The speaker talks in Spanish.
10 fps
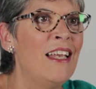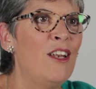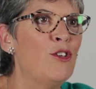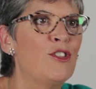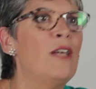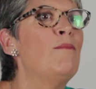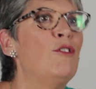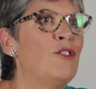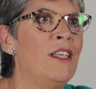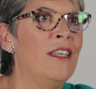los
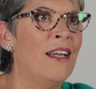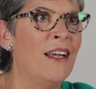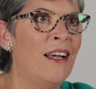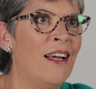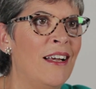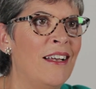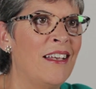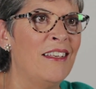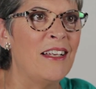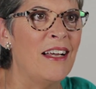cambios que llega,
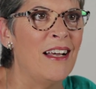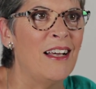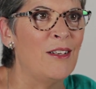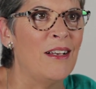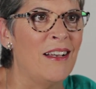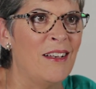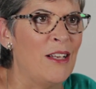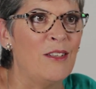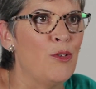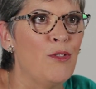
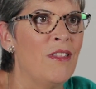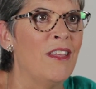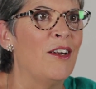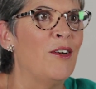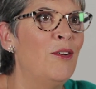a, suceder.